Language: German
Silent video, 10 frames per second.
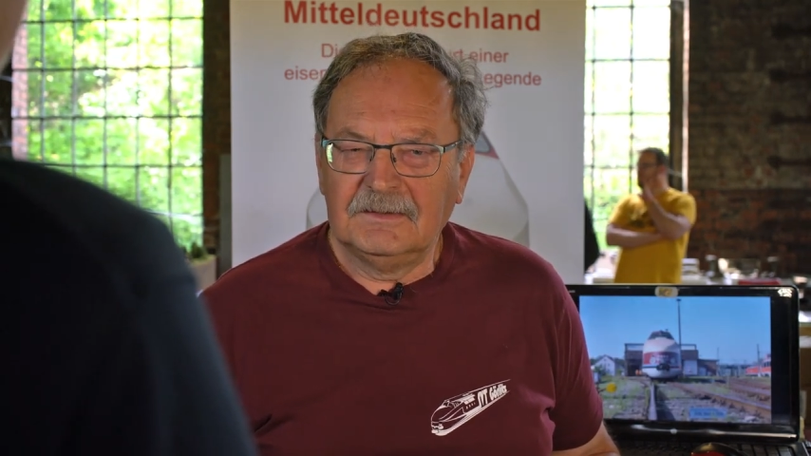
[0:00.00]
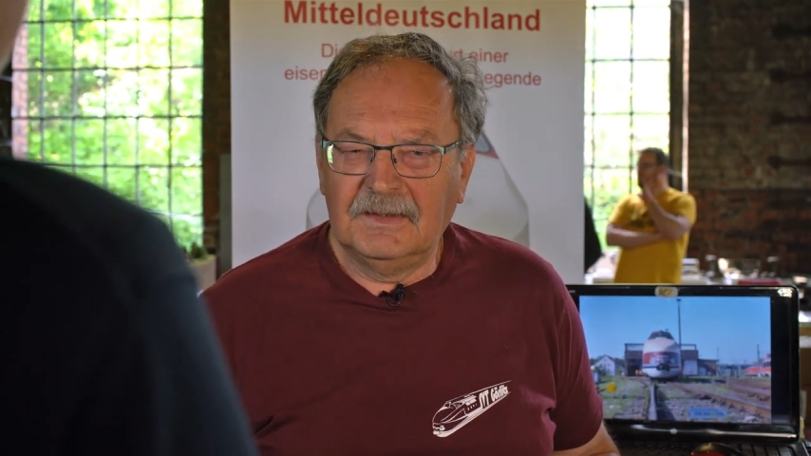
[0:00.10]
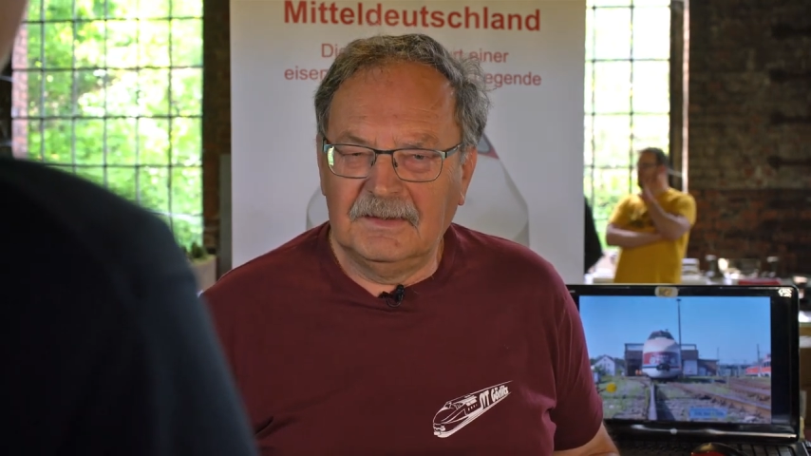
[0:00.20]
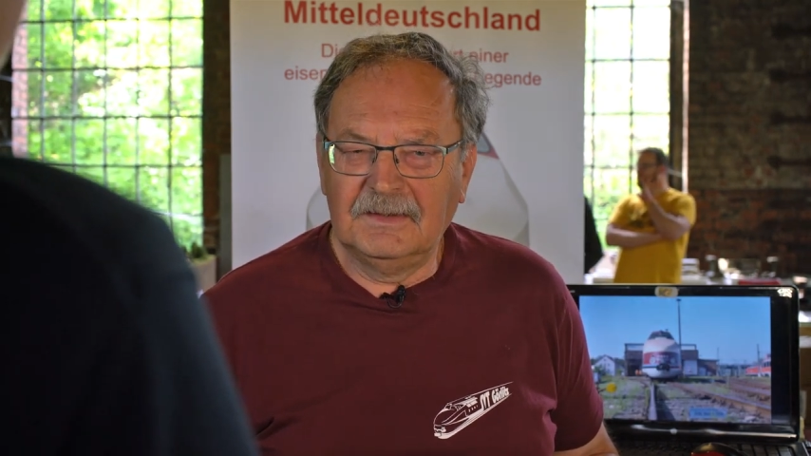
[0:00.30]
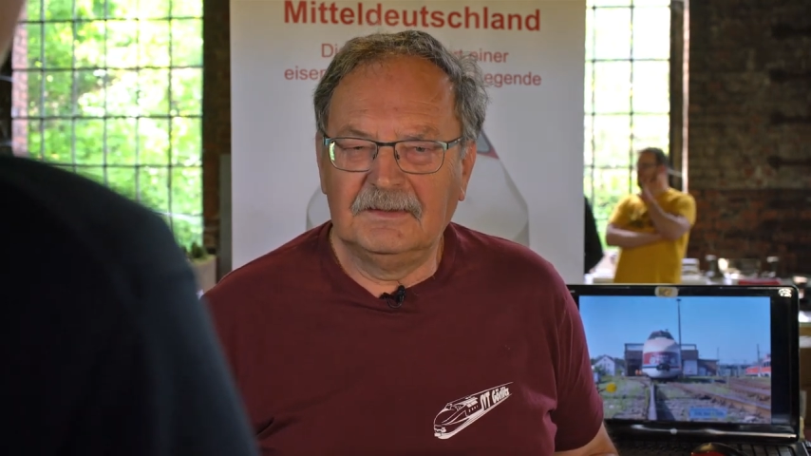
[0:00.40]

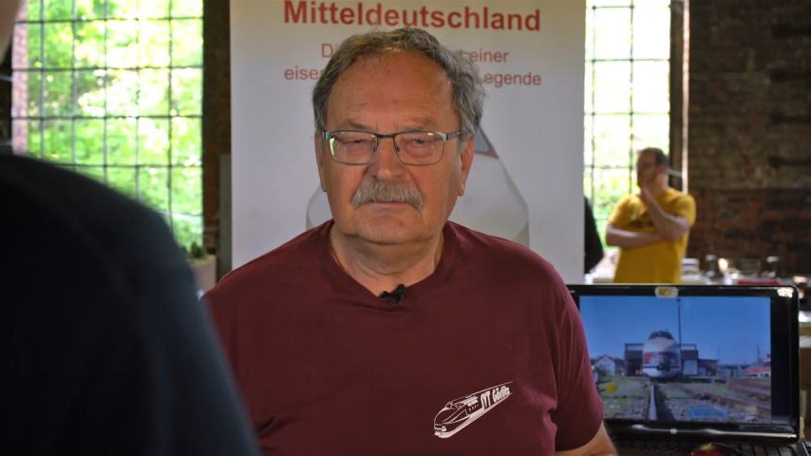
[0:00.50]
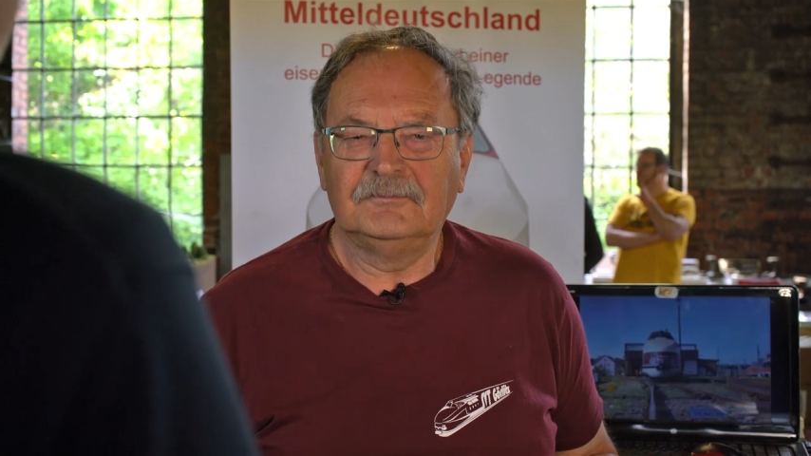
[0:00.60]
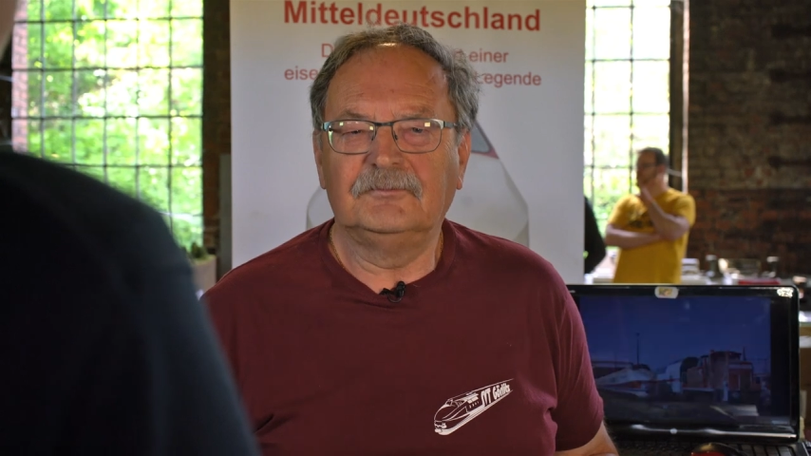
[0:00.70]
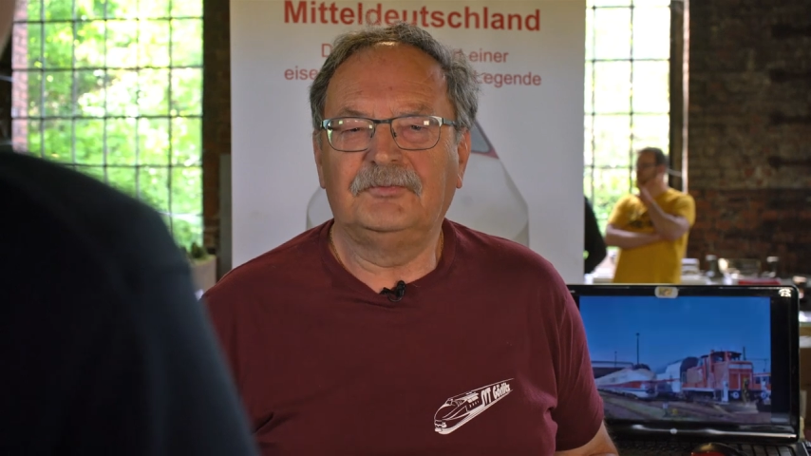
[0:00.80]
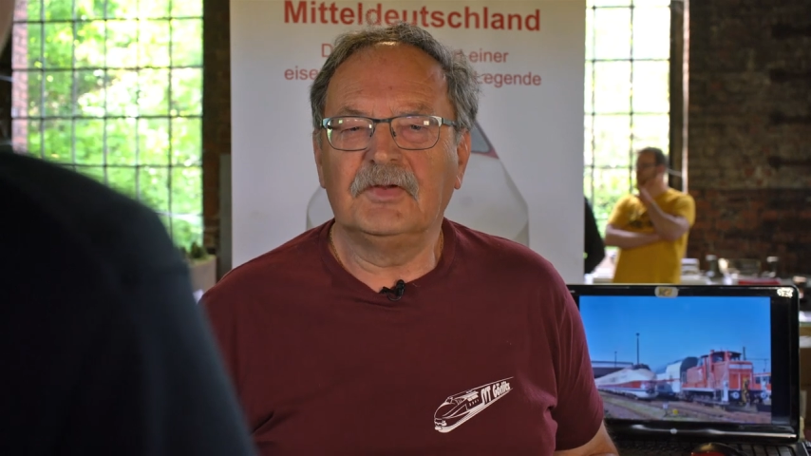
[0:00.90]
äh,
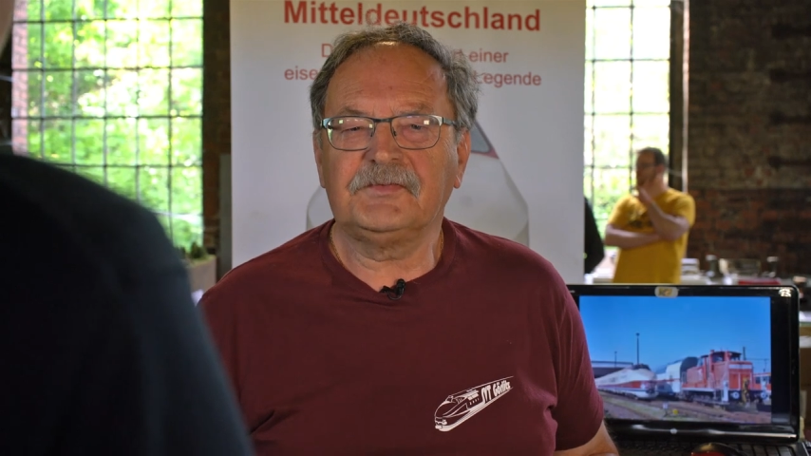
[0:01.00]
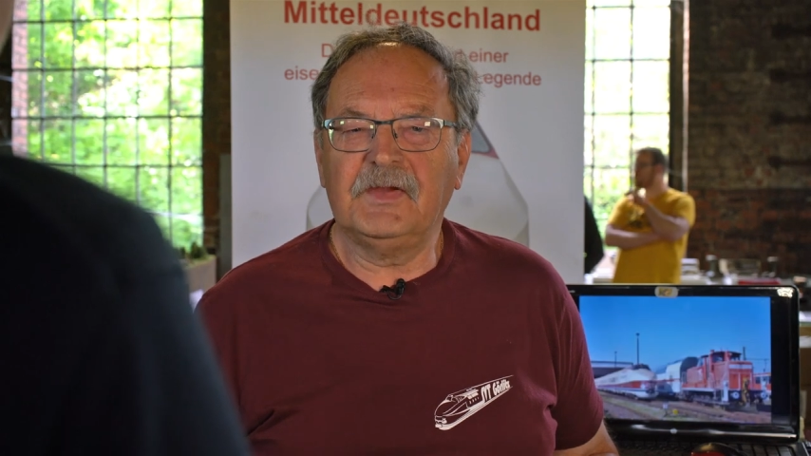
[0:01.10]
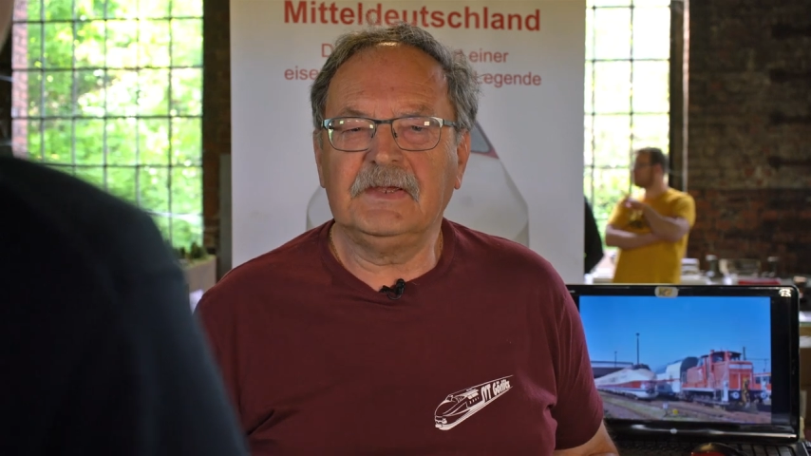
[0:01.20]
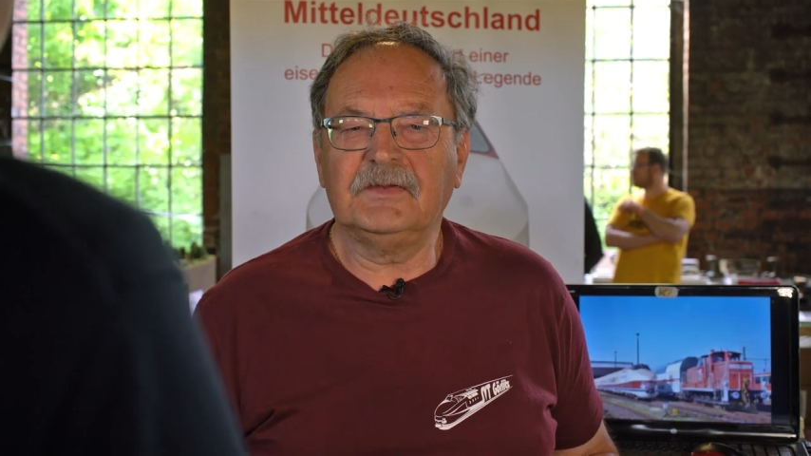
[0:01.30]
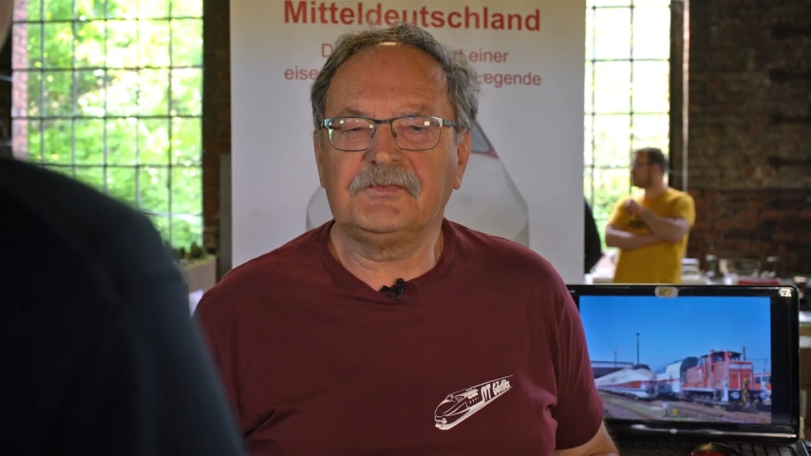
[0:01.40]

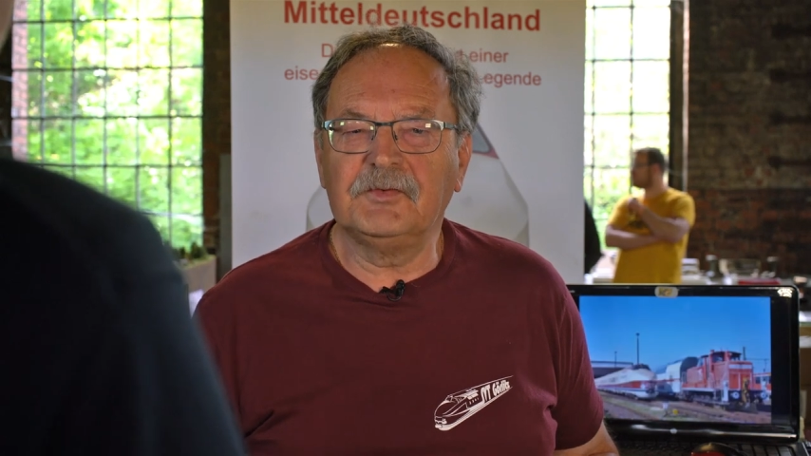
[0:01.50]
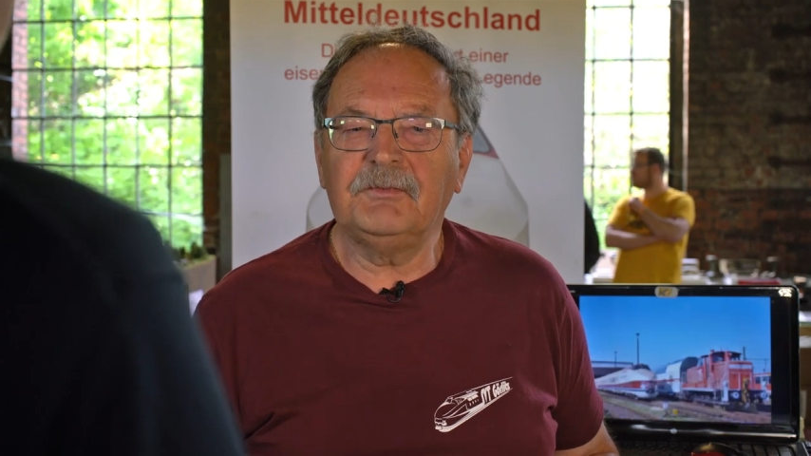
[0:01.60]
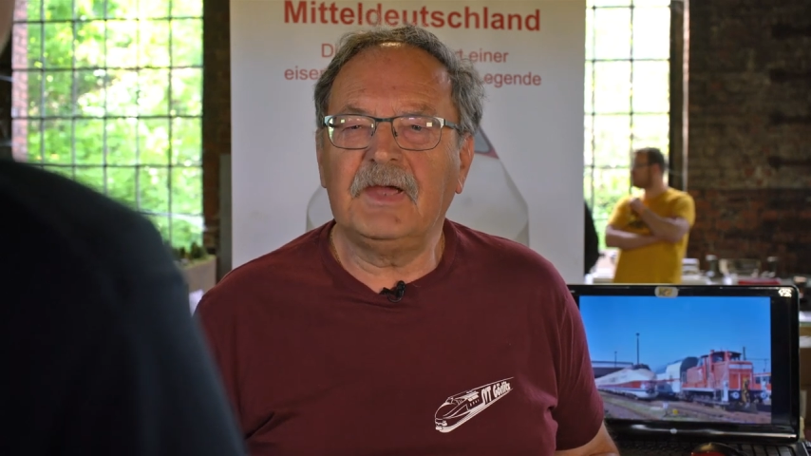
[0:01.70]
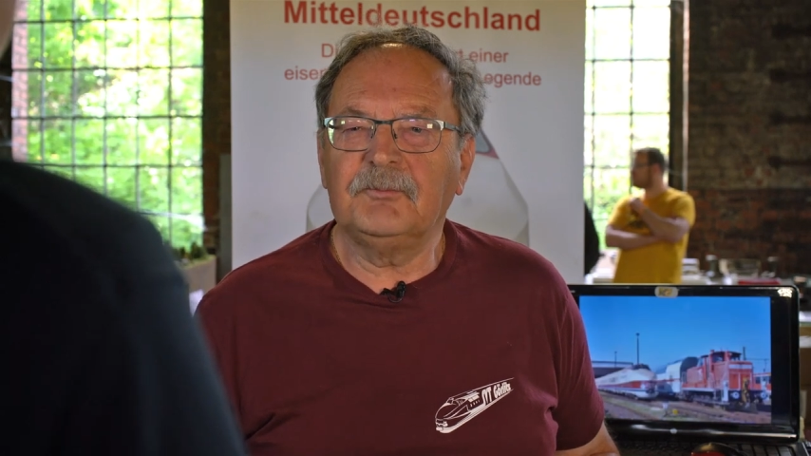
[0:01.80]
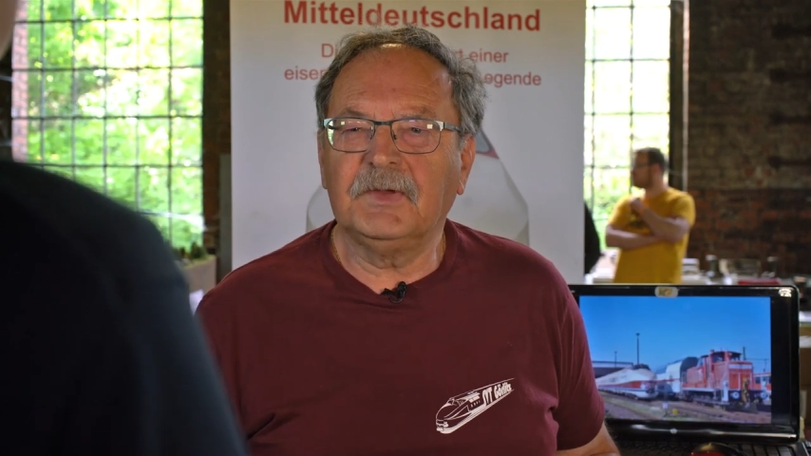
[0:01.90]
Fahrzeuge so
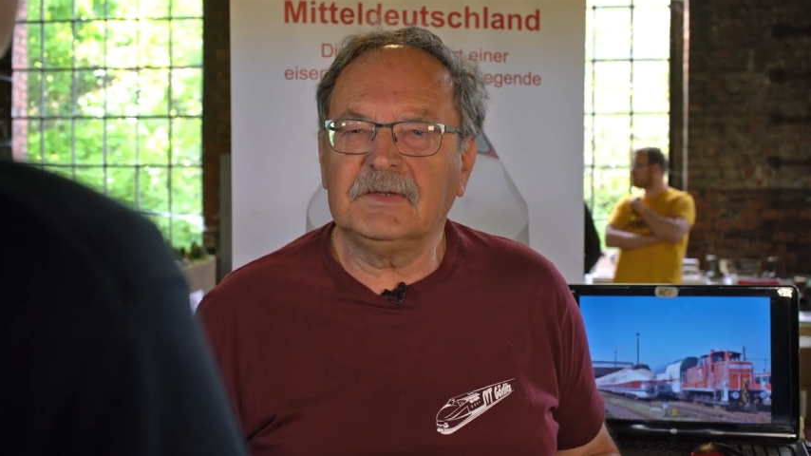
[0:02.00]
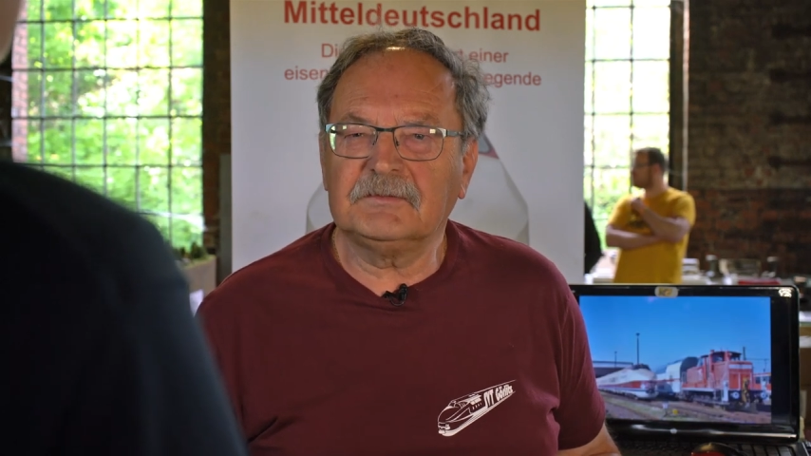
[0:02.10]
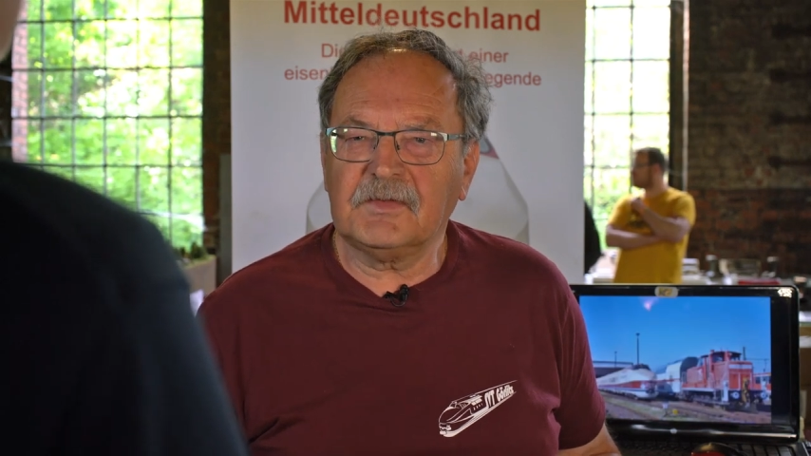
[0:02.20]
weit bringen,